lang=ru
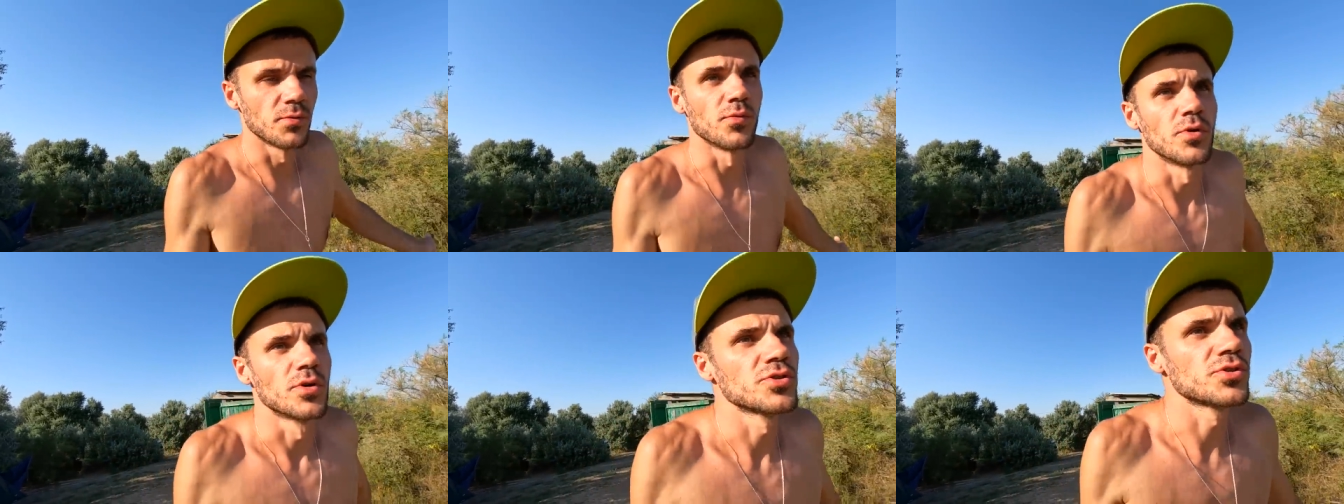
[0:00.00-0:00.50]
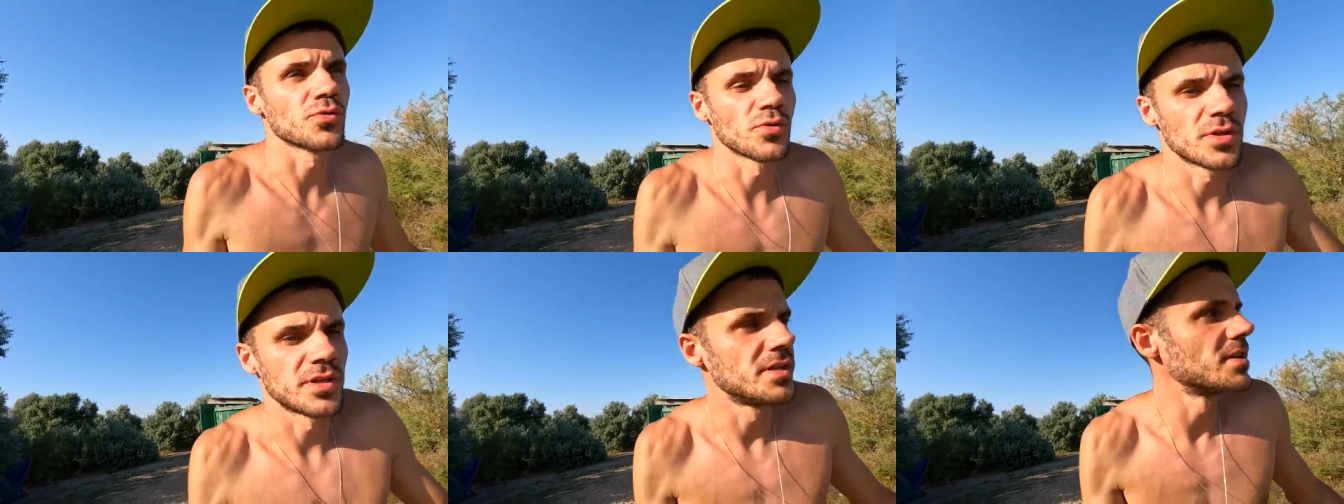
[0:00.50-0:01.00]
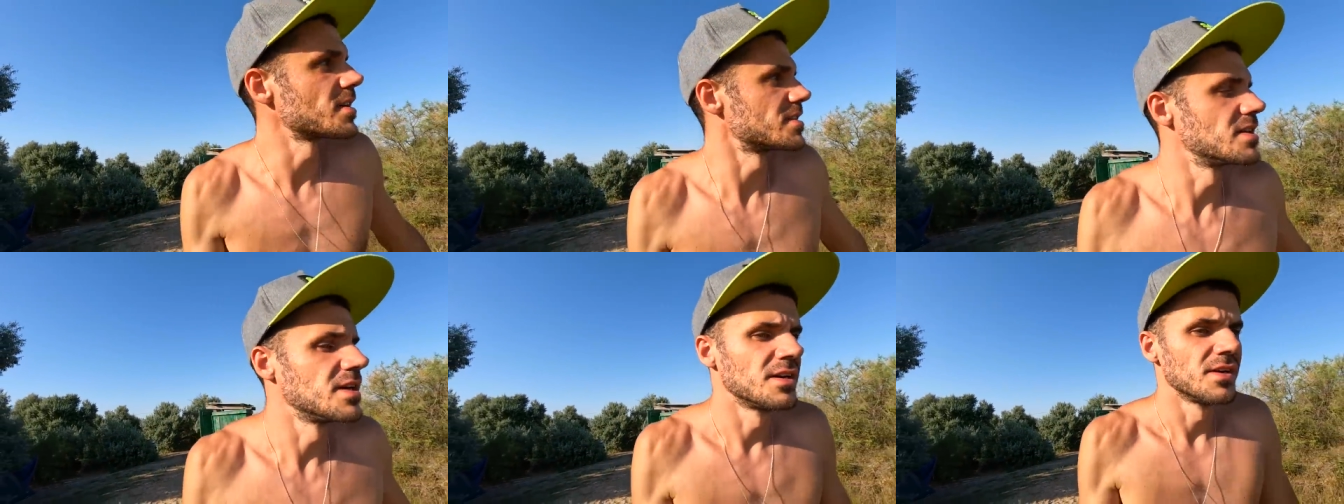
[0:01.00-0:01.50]
ну, стоит ли
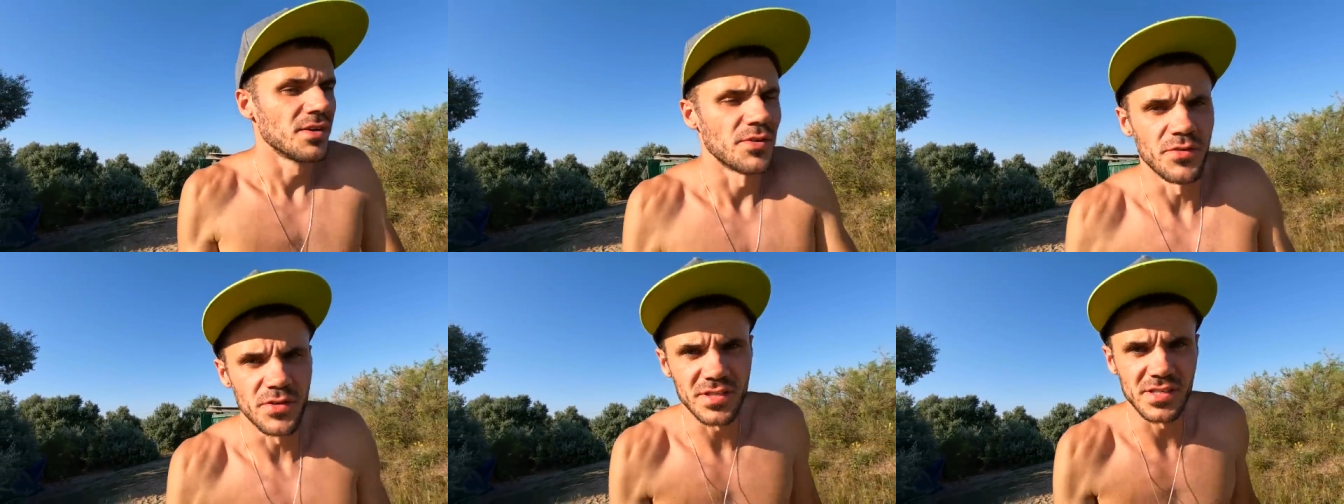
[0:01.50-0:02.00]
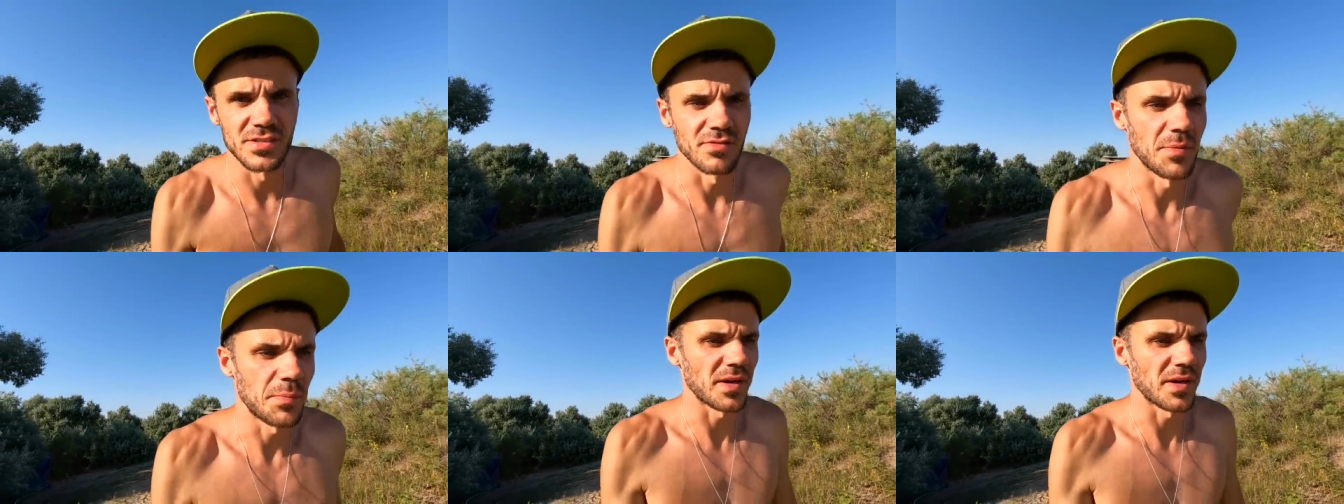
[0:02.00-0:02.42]
ехать в Витязево.